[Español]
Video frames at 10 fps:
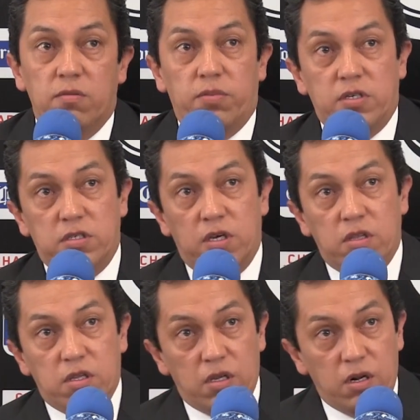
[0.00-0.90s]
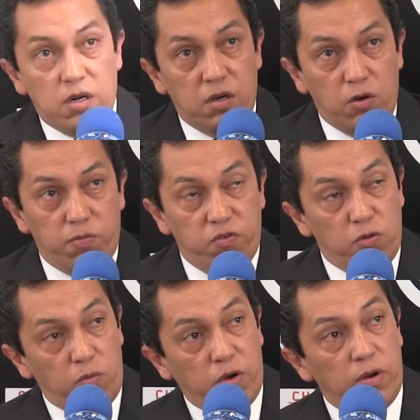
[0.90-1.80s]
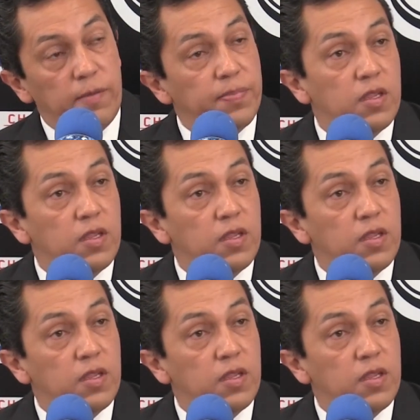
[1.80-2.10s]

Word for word: presidente del Club Fútbol Puebla.